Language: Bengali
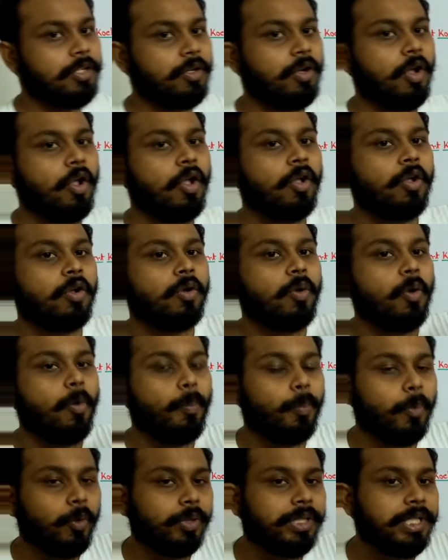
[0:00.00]
যেন
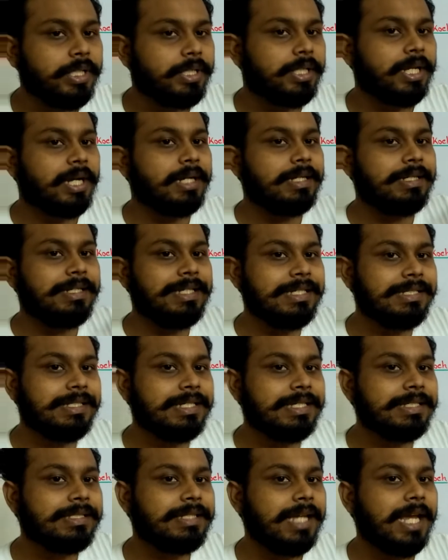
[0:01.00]
প্রতিটা
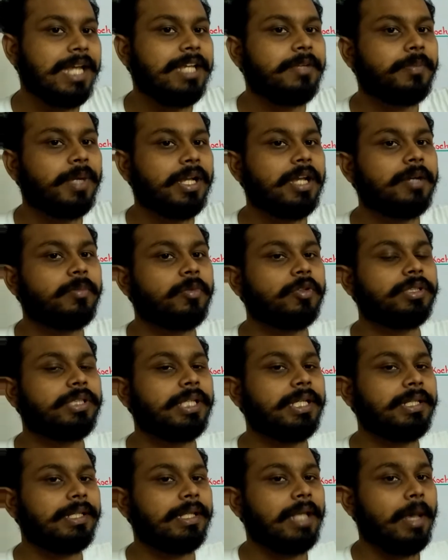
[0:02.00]
ডিজিজড অ্যানিমালের
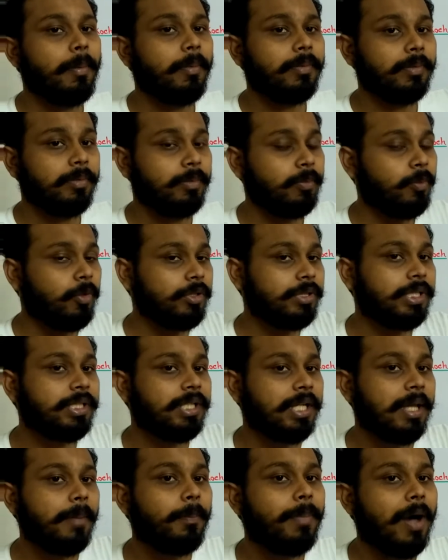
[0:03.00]
মধ্যে মধ্যে
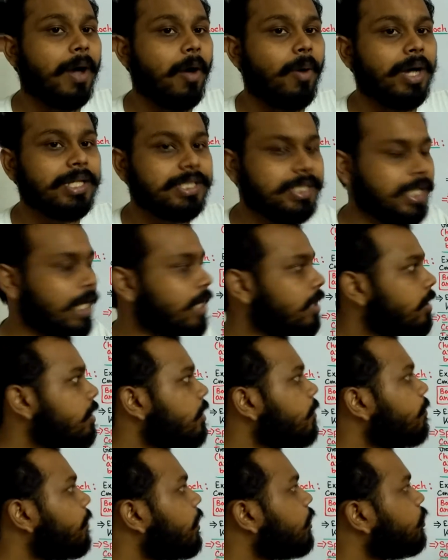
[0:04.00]
থেকে পাওয়া যায়
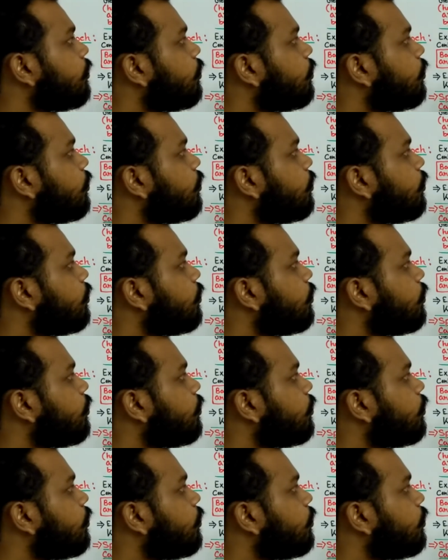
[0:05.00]
মানে